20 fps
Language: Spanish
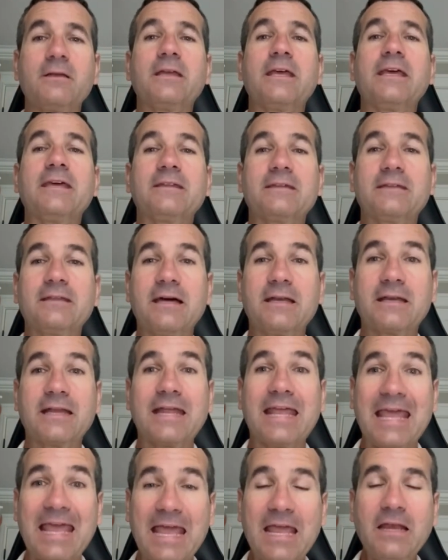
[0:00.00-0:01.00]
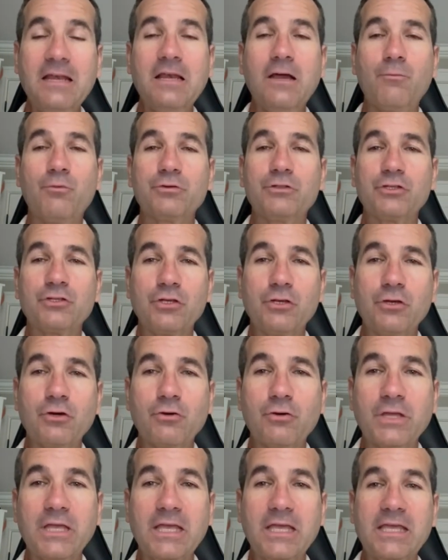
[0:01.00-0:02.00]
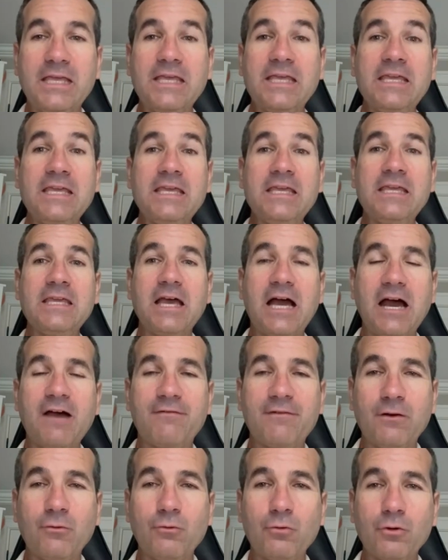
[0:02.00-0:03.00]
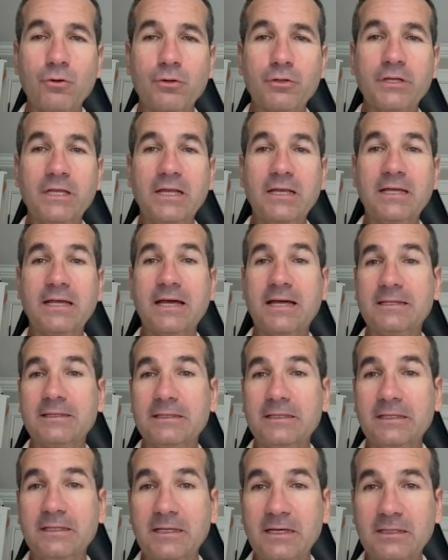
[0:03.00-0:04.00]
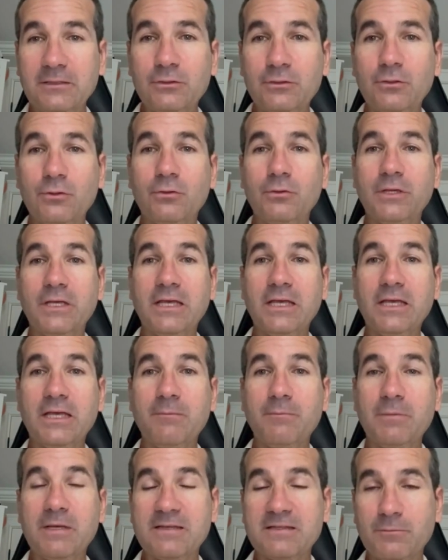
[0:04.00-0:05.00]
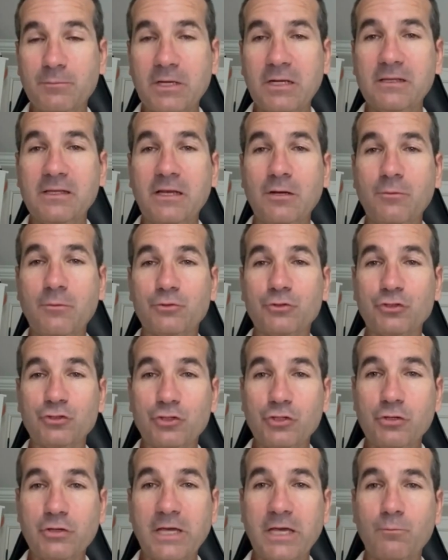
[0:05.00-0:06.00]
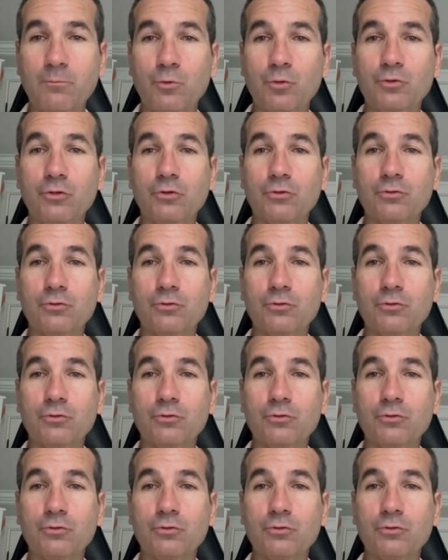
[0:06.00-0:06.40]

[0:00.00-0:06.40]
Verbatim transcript: estar en la oposición y a favor del candidato de, principal de la oposición, el Mundo